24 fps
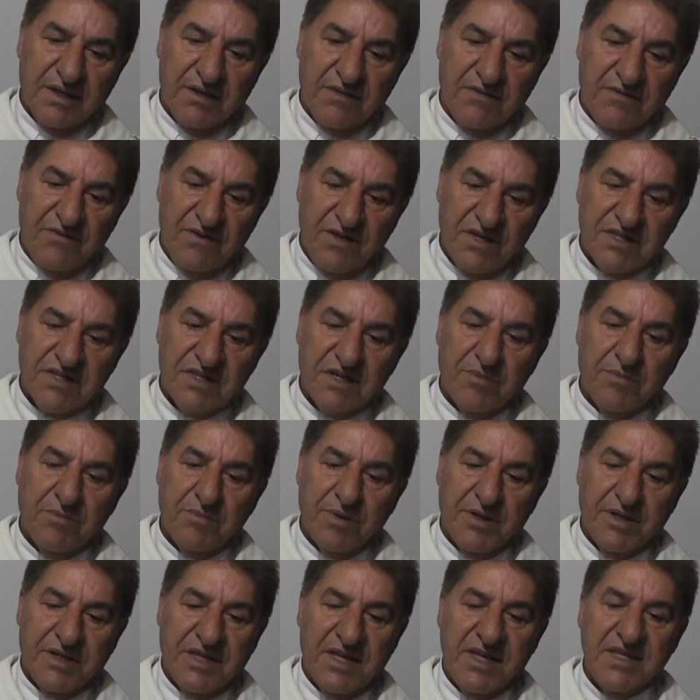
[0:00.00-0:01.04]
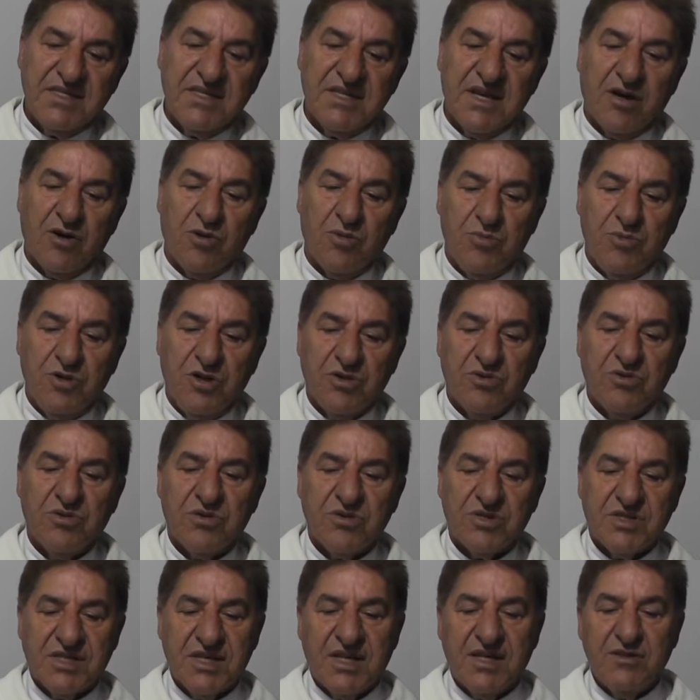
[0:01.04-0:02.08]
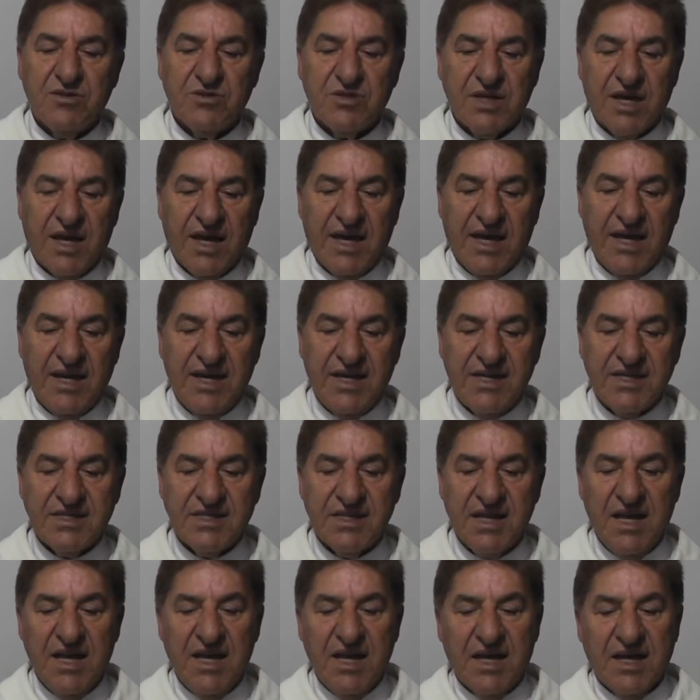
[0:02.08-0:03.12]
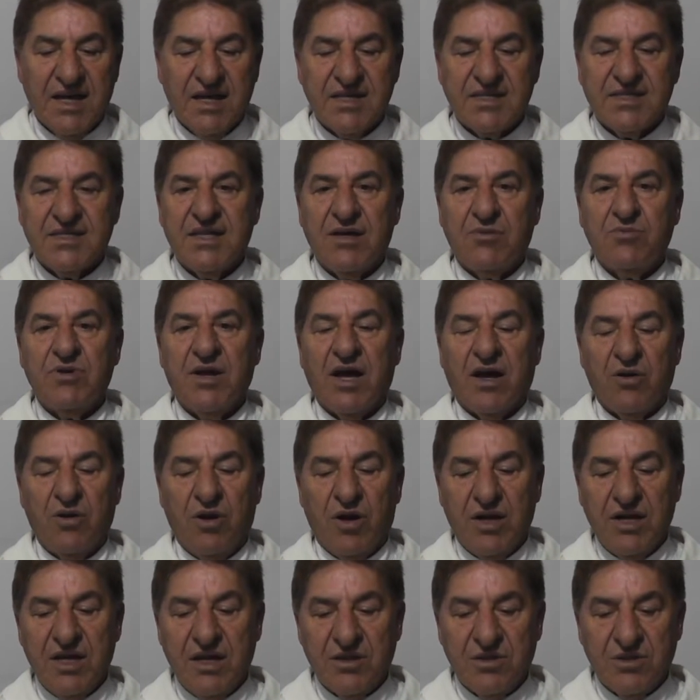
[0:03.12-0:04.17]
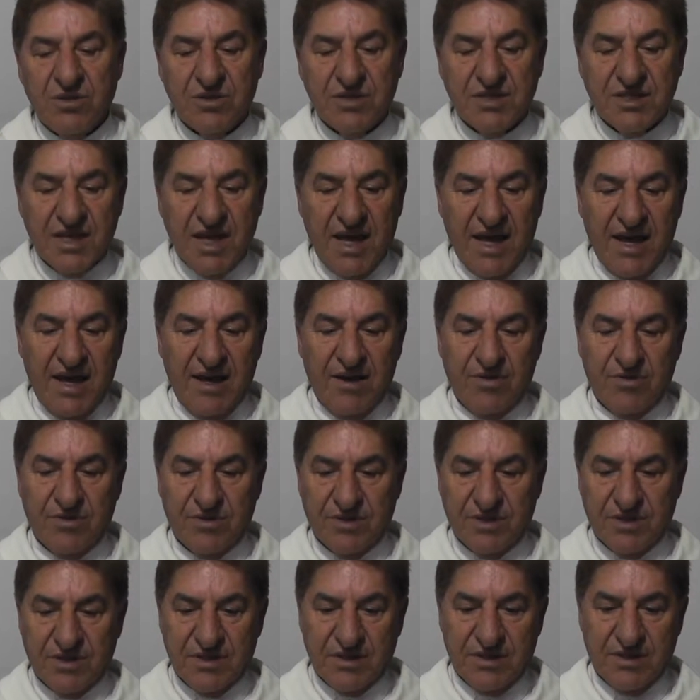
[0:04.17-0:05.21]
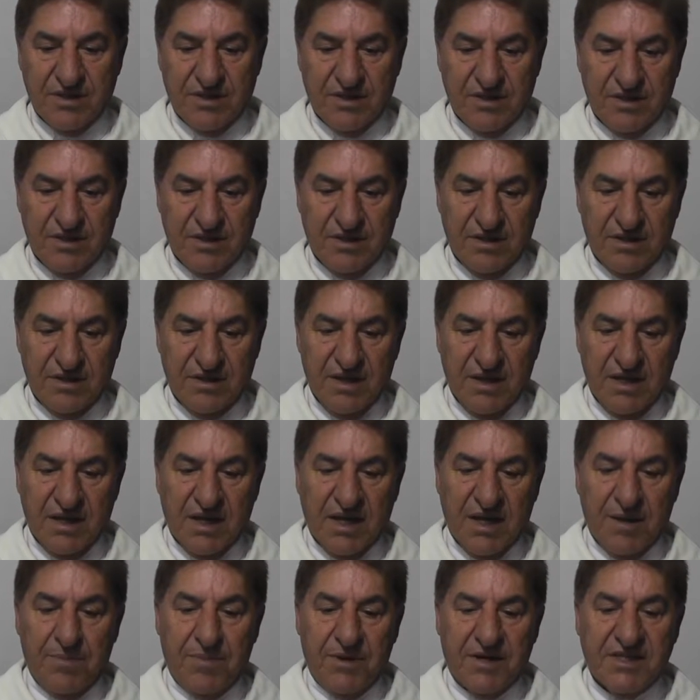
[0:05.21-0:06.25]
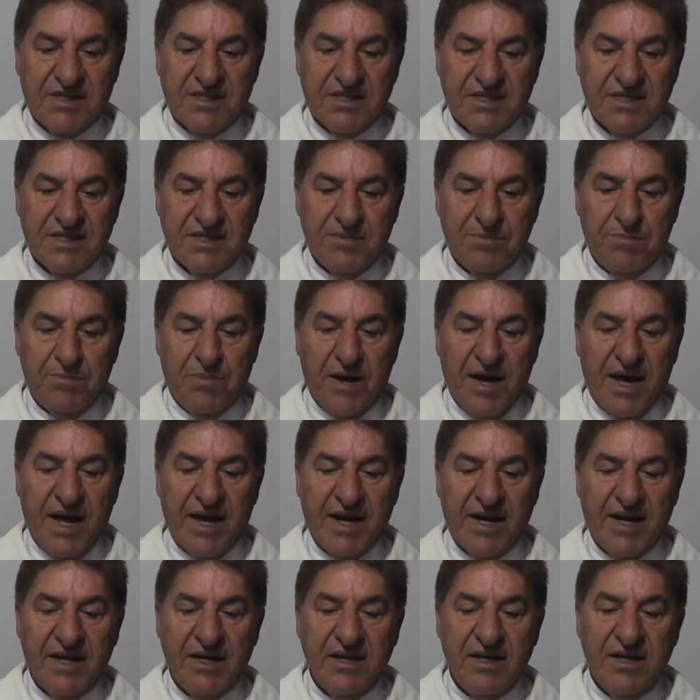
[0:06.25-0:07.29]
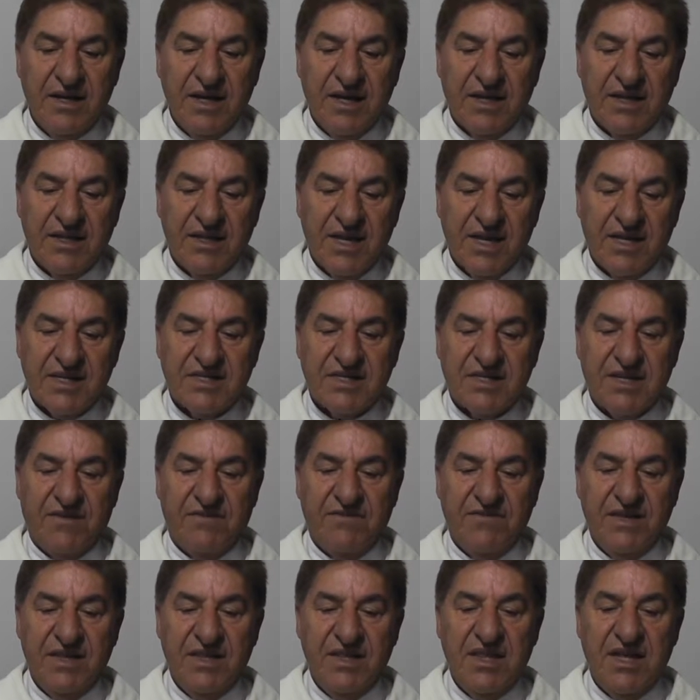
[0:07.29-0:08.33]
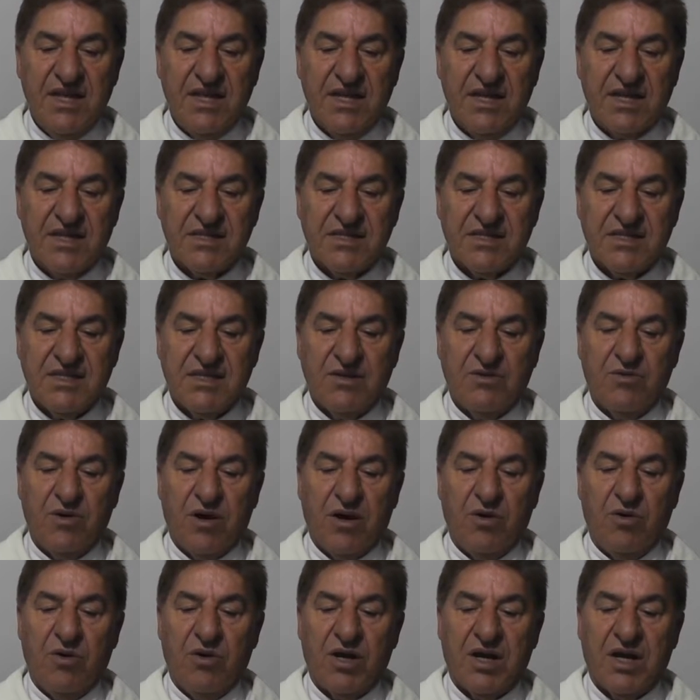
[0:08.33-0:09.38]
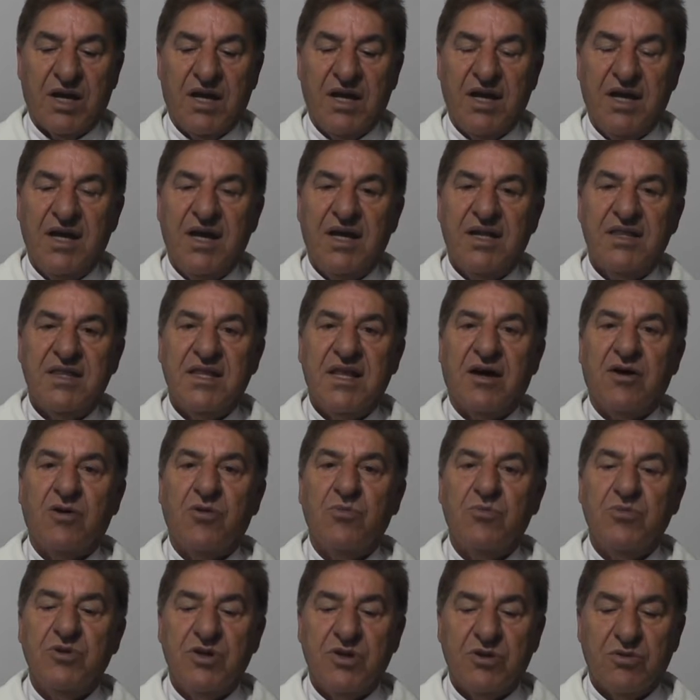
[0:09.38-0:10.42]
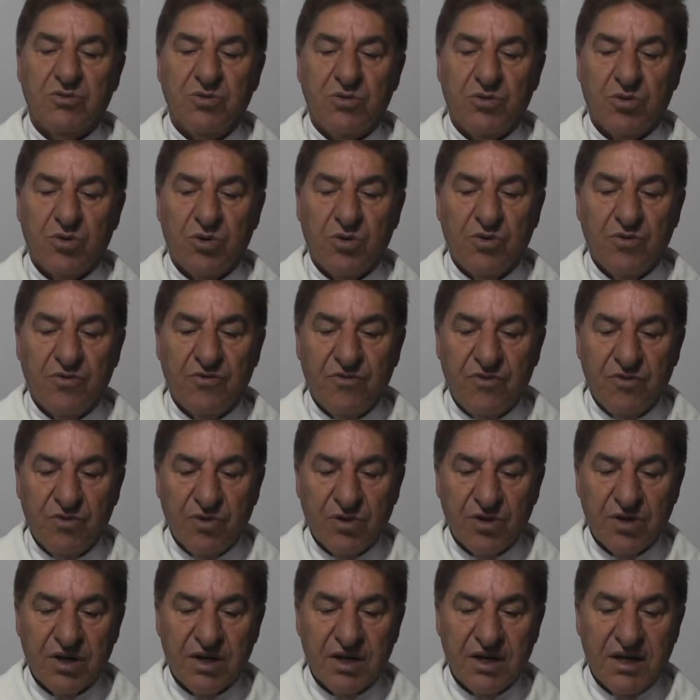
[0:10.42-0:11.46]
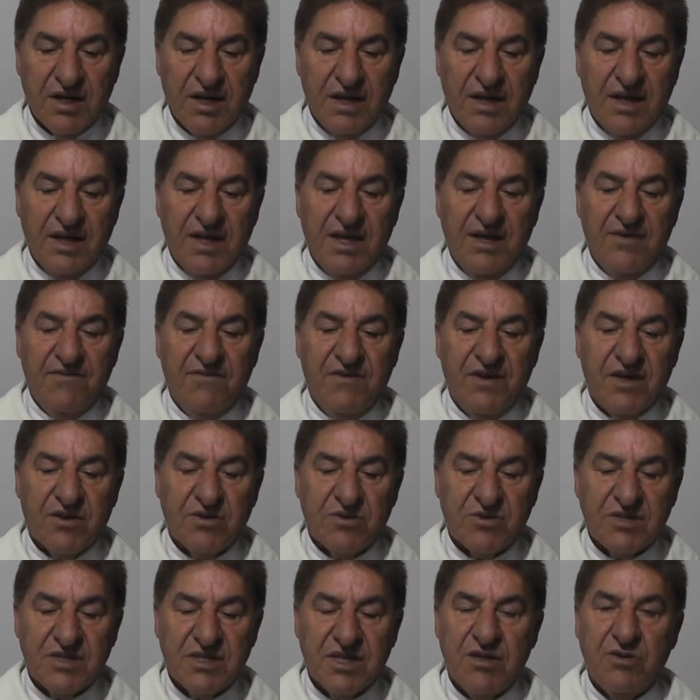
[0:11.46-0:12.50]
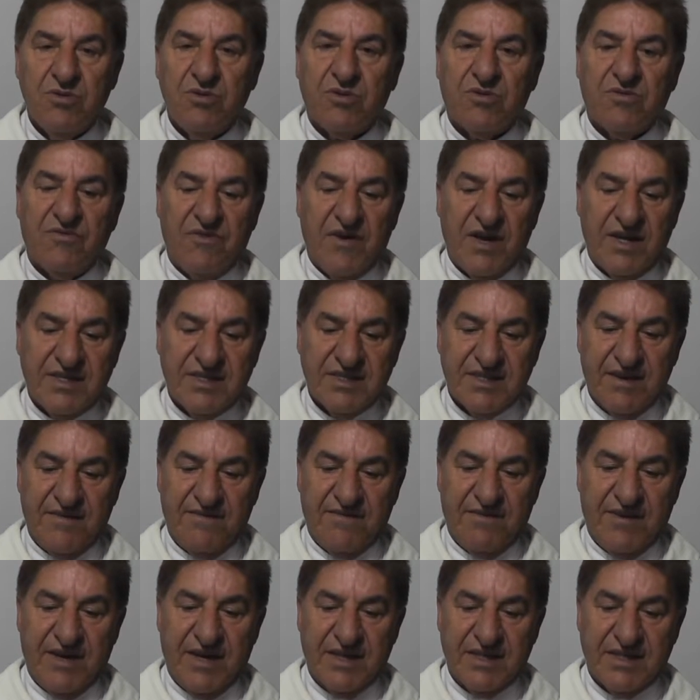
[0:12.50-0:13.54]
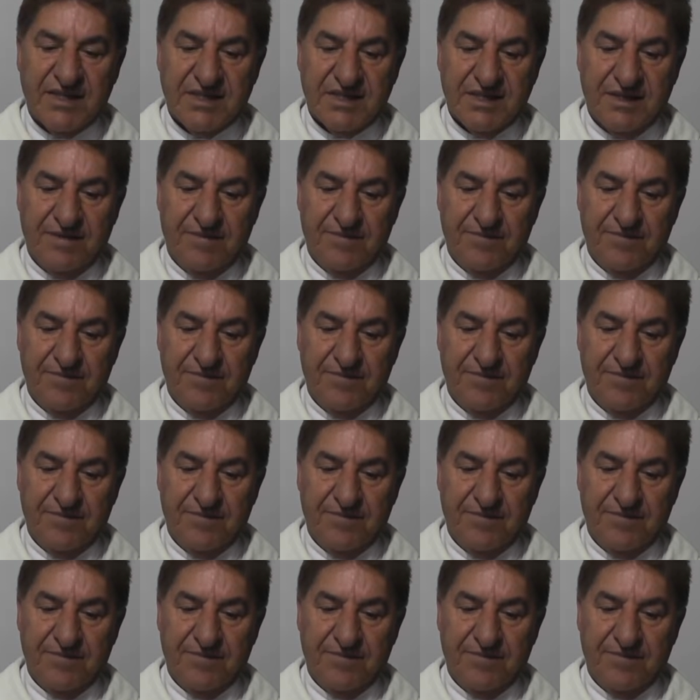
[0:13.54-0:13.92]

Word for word: Vejam, pertencem à comunhão dos santos aqueles que estão na glória dos céus, que participaram desta vida e que estão agora na comunhão do louvor e ver o Senhor face a face.